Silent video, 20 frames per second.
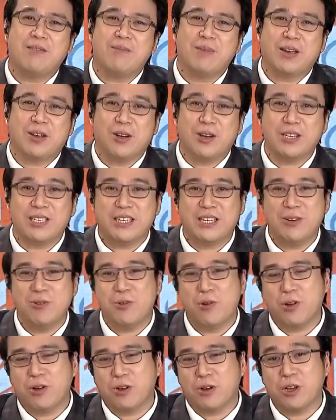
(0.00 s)
because
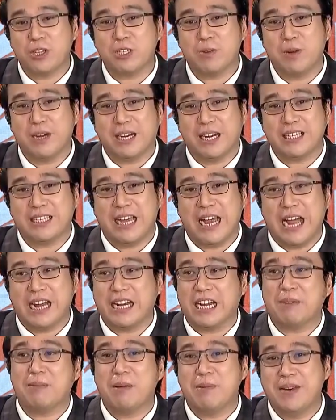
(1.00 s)
yung customer kasi ang
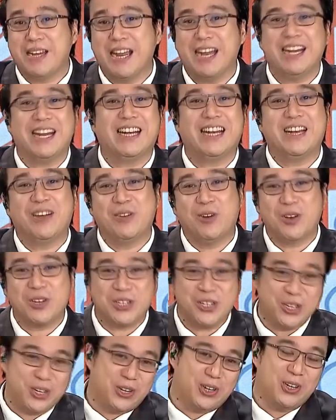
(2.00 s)
nagbibigay ng
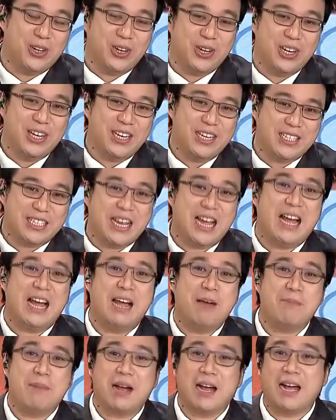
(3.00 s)
negosyo
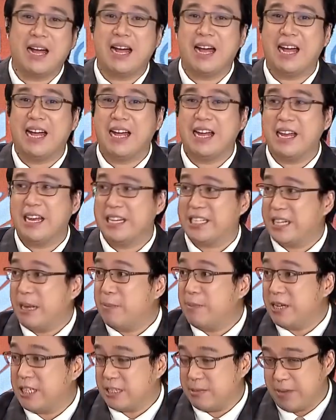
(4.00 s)
sa mga
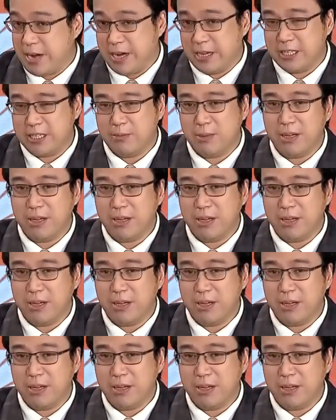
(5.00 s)
establishments.